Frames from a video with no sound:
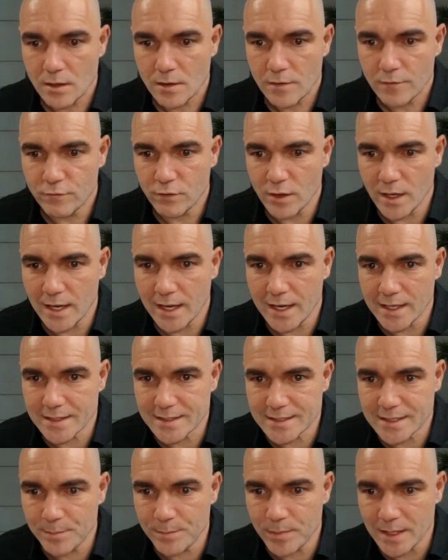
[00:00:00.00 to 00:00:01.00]
Voilà,
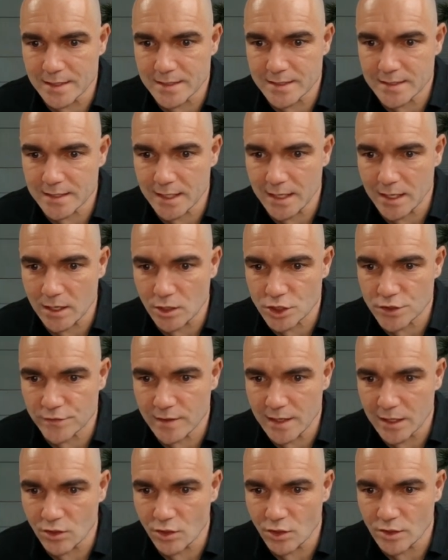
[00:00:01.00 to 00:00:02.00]
c'est placé. Alors je vais
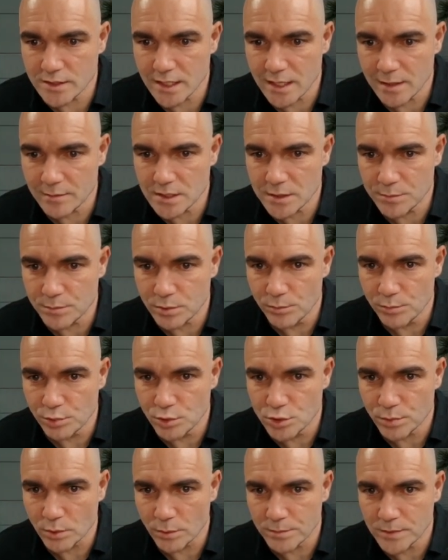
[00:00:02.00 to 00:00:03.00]
l'agrandir un petit peu
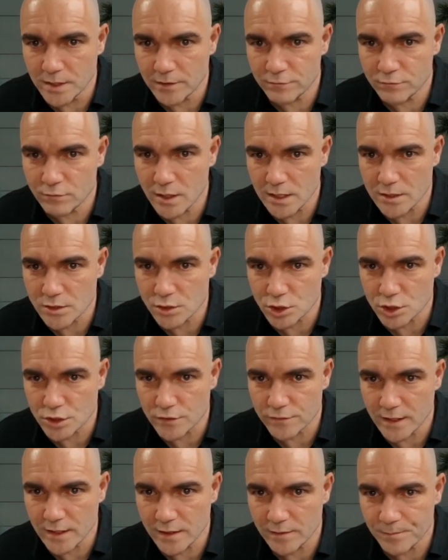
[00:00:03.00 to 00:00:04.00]
plus pour bien voir ce que je
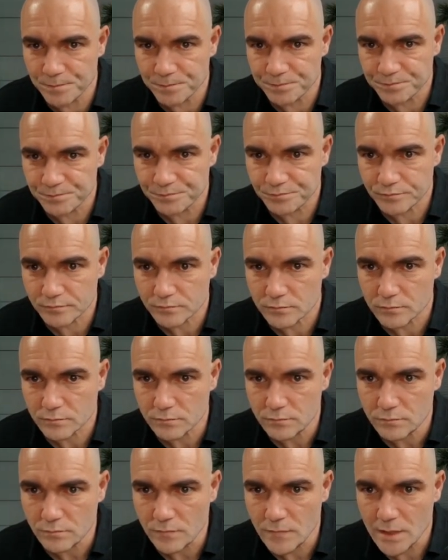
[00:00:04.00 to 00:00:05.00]
fais.
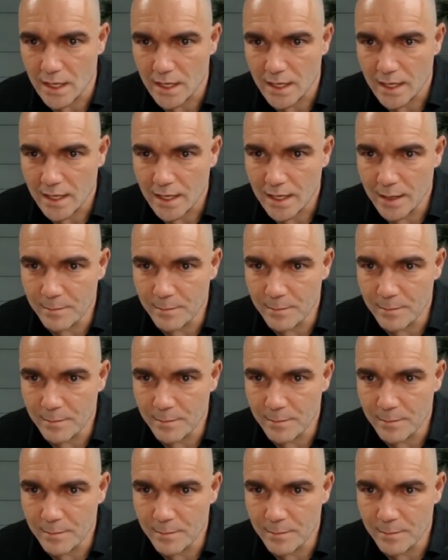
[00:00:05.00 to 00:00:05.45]
Et